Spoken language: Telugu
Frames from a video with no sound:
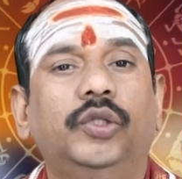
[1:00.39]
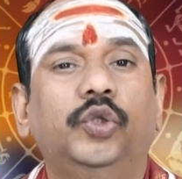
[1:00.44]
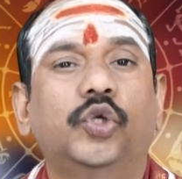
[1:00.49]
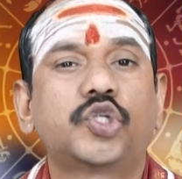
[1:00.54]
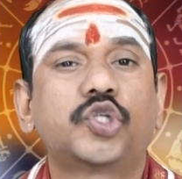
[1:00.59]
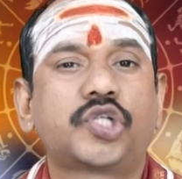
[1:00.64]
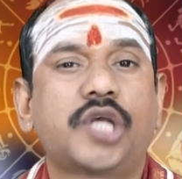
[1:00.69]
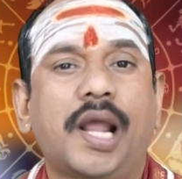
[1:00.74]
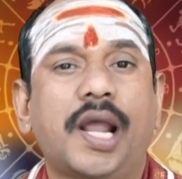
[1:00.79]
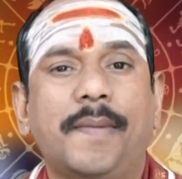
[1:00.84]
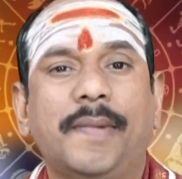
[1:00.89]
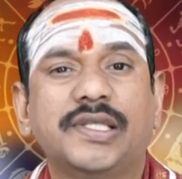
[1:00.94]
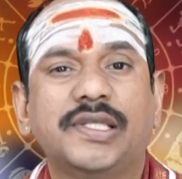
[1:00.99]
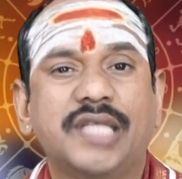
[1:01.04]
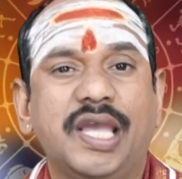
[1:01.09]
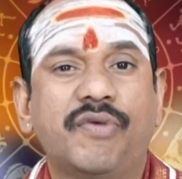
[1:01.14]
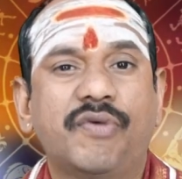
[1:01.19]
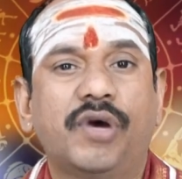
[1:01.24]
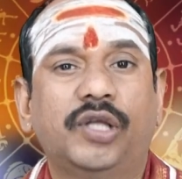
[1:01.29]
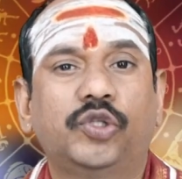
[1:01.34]
దుష్కర్మ
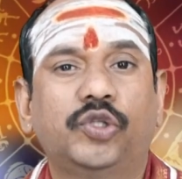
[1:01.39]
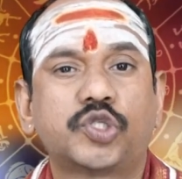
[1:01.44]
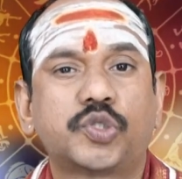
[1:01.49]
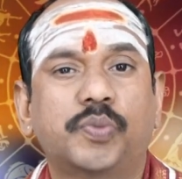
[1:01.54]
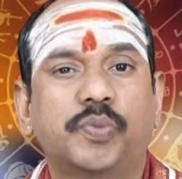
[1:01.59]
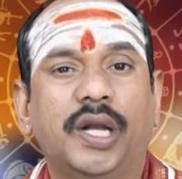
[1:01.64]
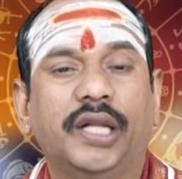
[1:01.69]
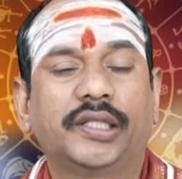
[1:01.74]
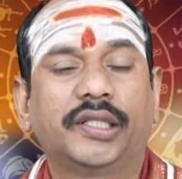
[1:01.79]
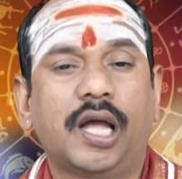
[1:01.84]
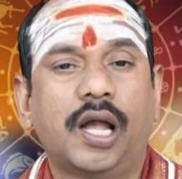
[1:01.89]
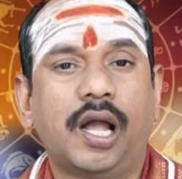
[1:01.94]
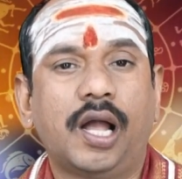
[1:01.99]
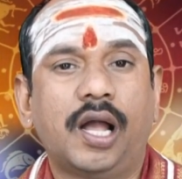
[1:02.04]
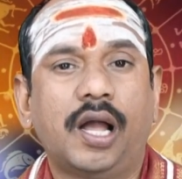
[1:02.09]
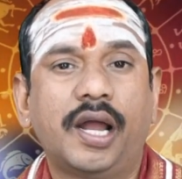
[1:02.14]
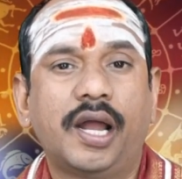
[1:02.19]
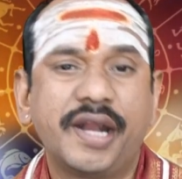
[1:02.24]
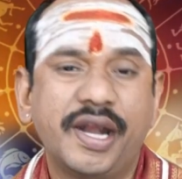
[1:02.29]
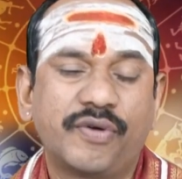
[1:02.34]
చేవ దుష్ఫలిత
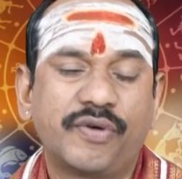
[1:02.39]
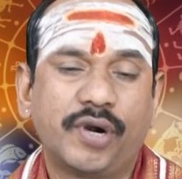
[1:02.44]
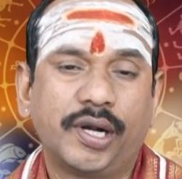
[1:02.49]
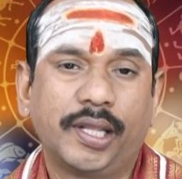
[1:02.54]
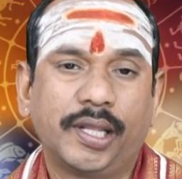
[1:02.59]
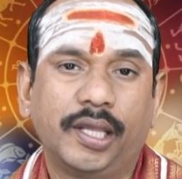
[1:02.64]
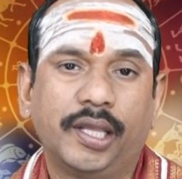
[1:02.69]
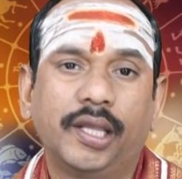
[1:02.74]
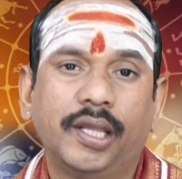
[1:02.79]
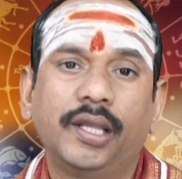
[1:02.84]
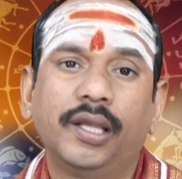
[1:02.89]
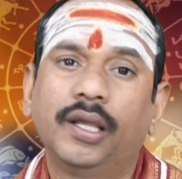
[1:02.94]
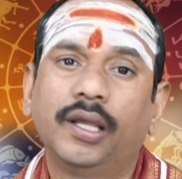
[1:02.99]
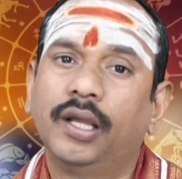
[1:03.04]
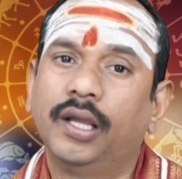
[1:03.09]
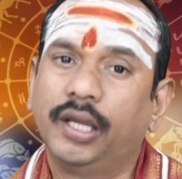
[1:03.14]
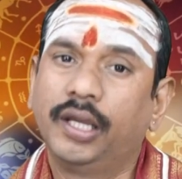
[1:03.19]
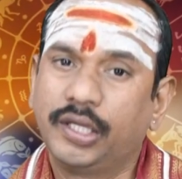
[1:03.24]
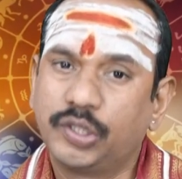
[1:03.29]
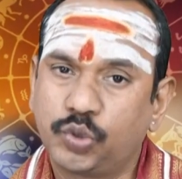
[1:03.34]
అనేటువంటి
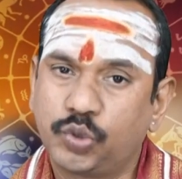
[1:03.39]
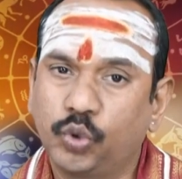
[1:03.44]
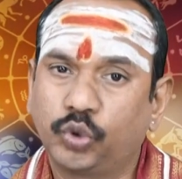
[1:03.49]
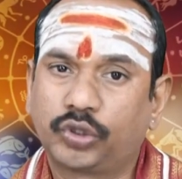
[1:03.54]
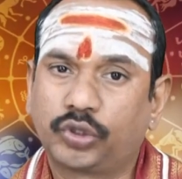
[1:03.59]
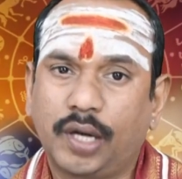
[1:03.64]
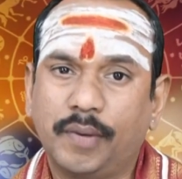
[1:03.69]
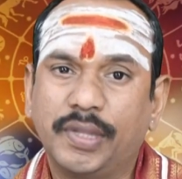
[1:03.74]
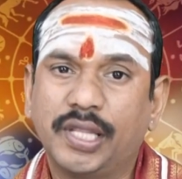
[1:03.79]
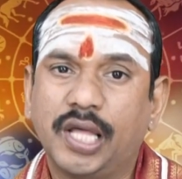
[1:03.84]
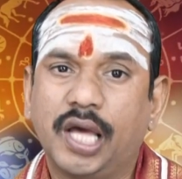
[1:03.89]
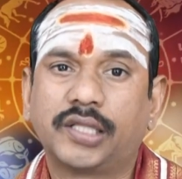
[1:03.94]
సూత్ర మీద